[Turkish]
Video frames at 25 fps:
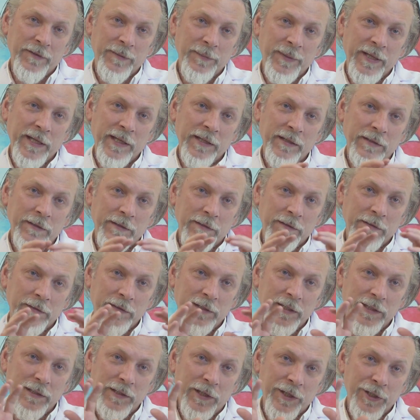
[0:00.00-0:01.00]
ve
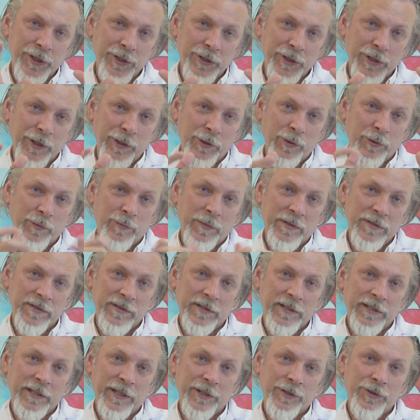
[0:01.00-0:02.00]
beynin akışkan
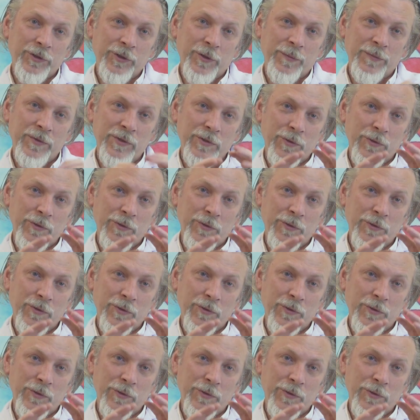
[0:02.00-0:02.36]
olması gerekiyor.